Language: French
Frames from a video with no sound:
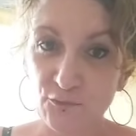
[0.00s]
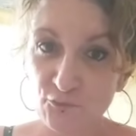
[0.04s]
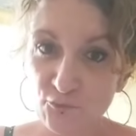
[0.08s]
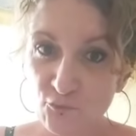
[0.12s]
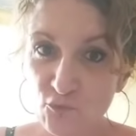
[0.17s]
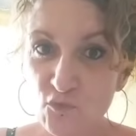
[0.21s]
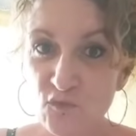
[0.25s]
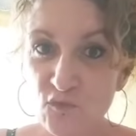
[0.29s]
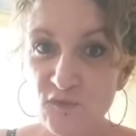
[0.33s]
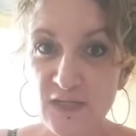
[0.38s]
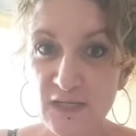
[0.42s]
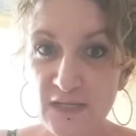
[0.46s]

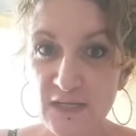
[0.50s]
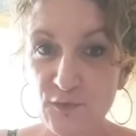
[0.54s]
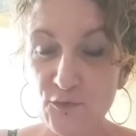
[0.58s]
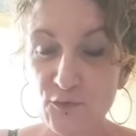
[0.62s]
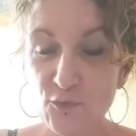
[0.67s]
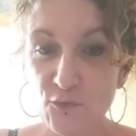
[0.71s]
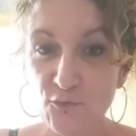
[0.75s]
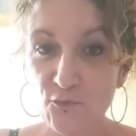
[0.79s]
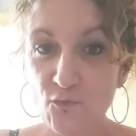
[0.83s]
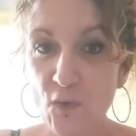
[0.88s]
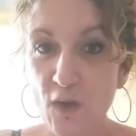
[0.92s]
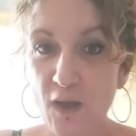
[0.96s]
Vous allez
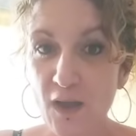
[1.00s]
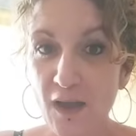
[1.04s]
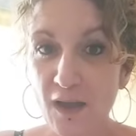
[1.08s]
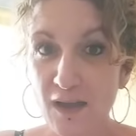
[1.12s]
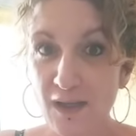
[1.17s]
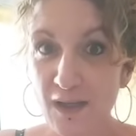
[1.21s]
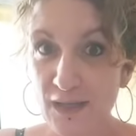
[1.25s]
devoir